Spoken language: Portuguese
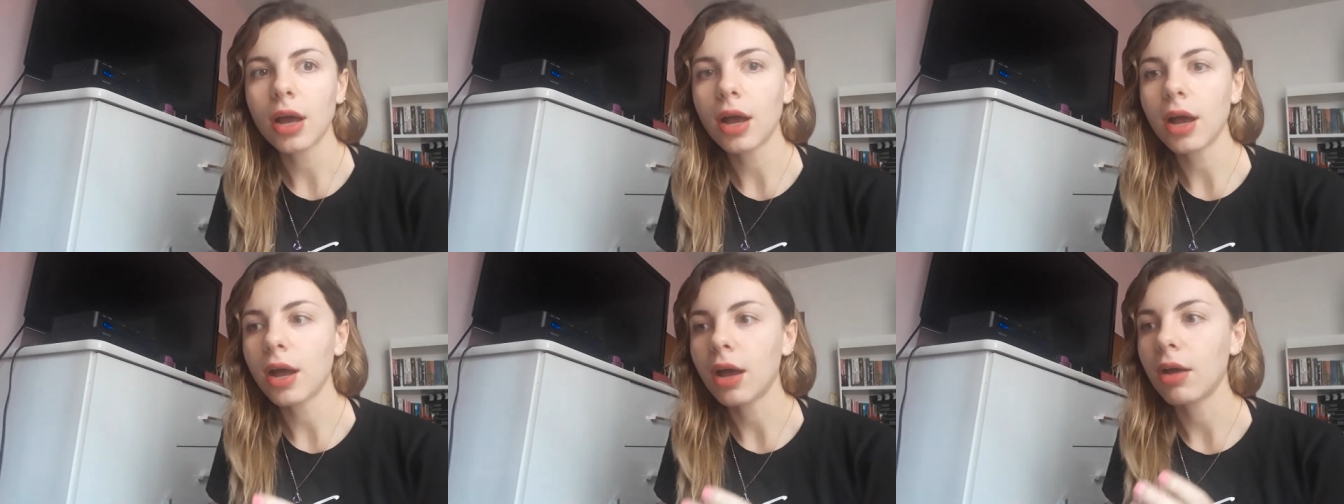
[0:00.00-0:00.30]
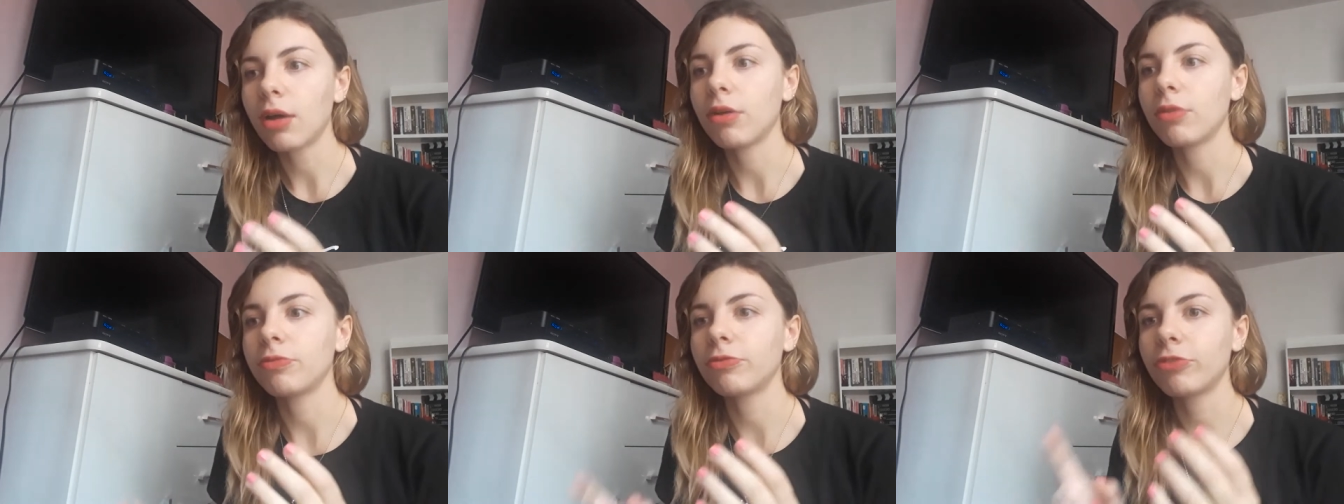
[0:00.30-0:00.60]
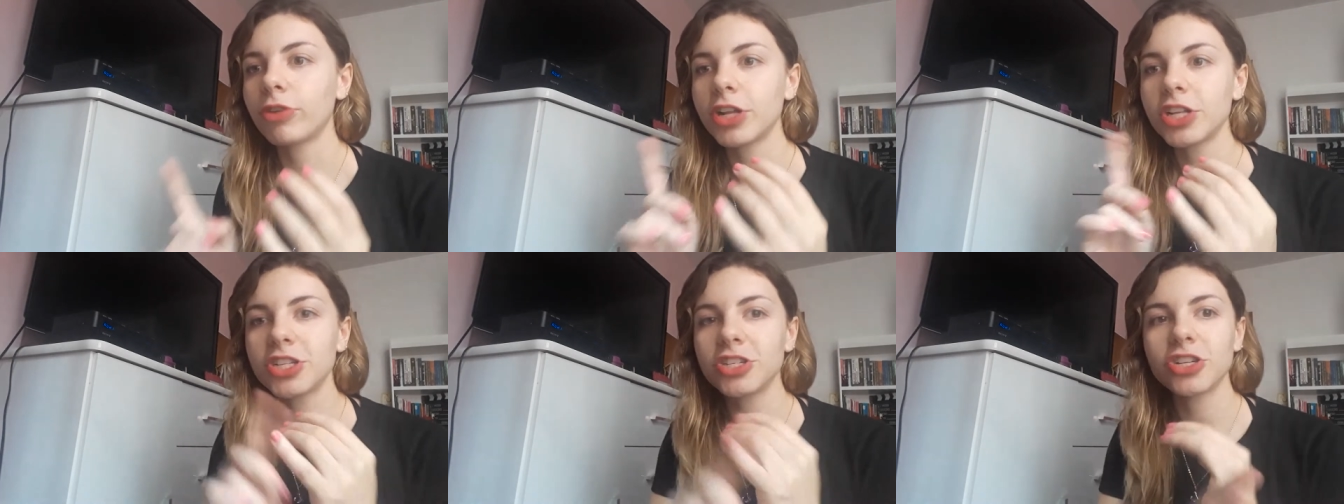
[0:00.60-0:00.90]
a
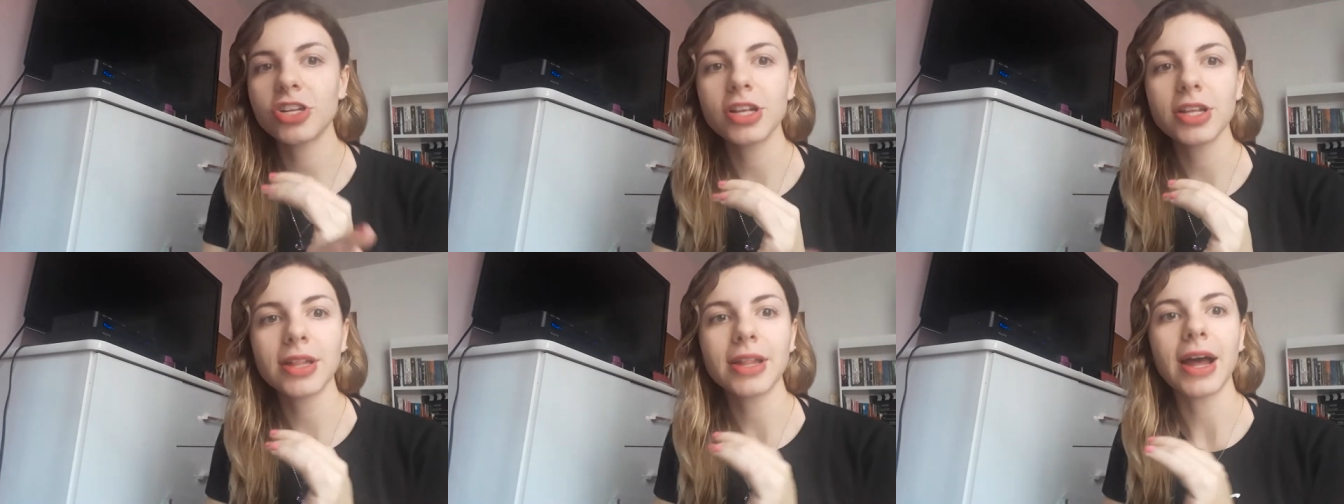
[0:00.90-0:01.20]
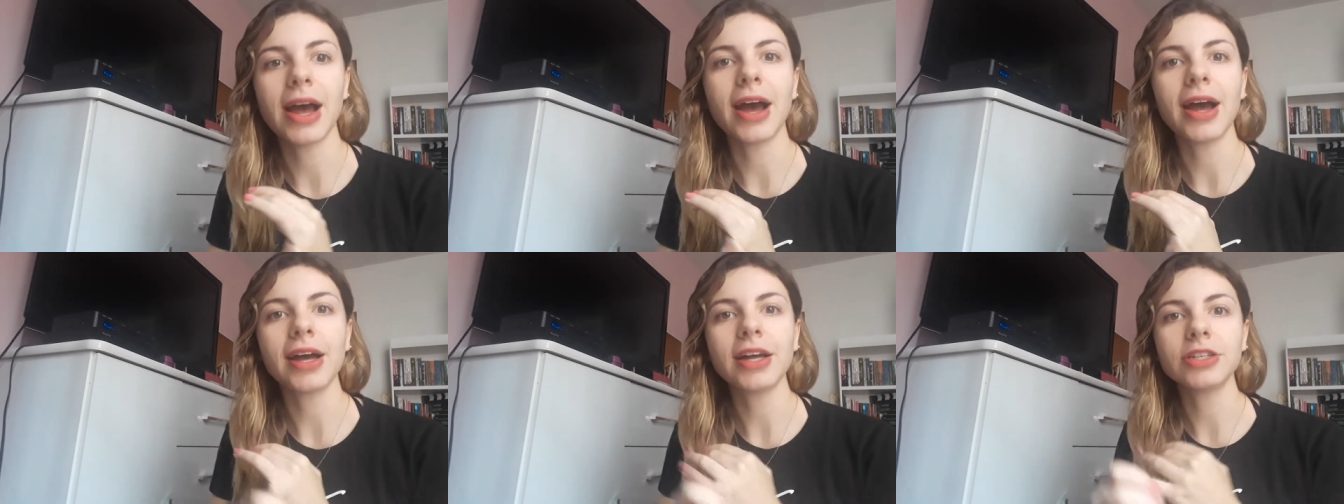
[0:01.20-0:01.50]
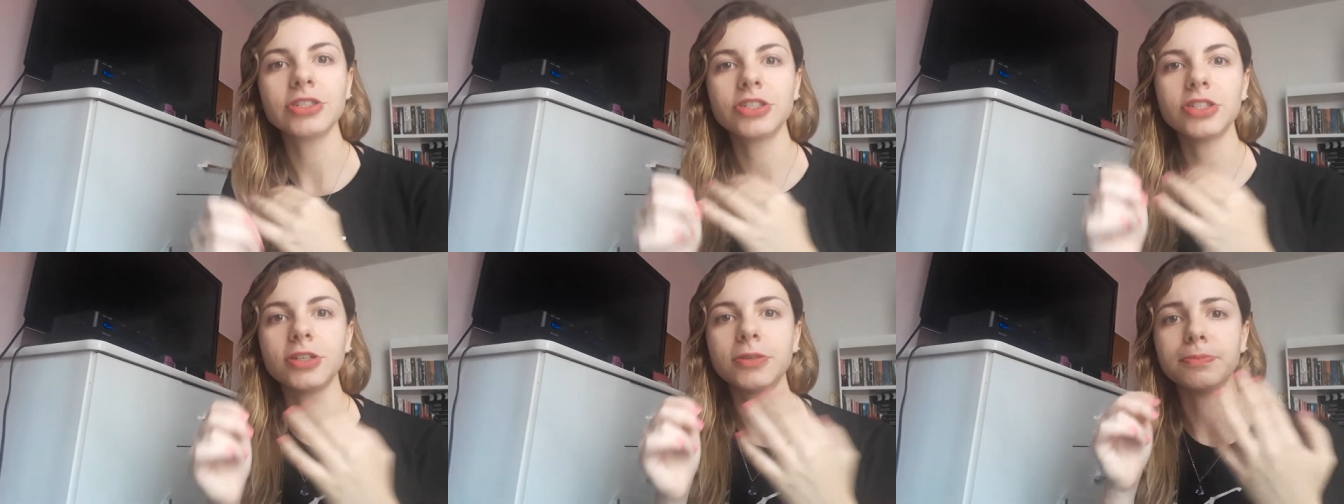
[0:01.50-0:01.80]

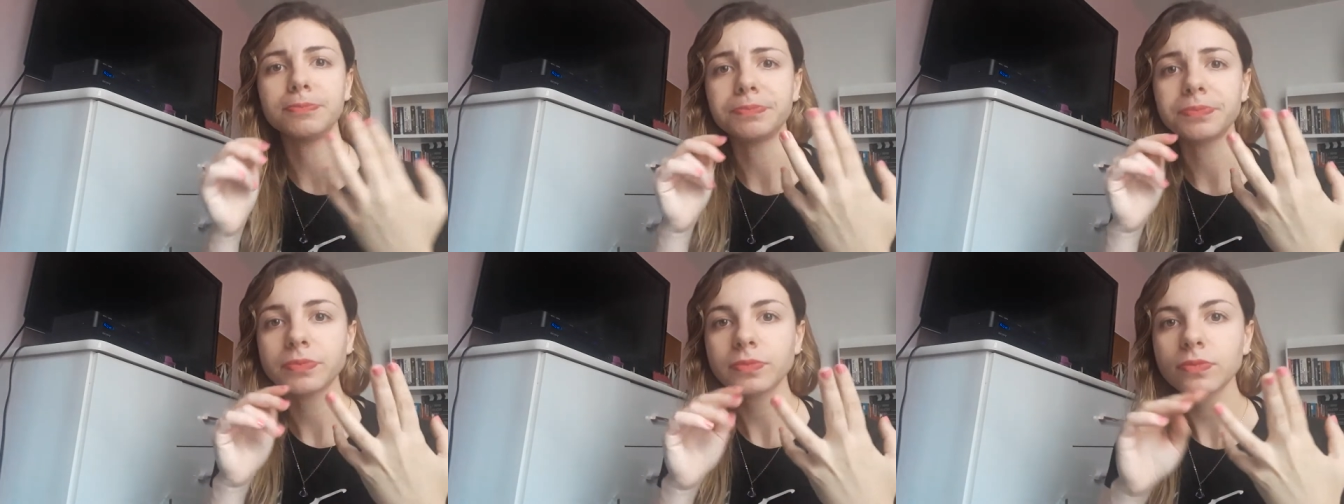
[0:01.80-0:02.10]
fragilidade,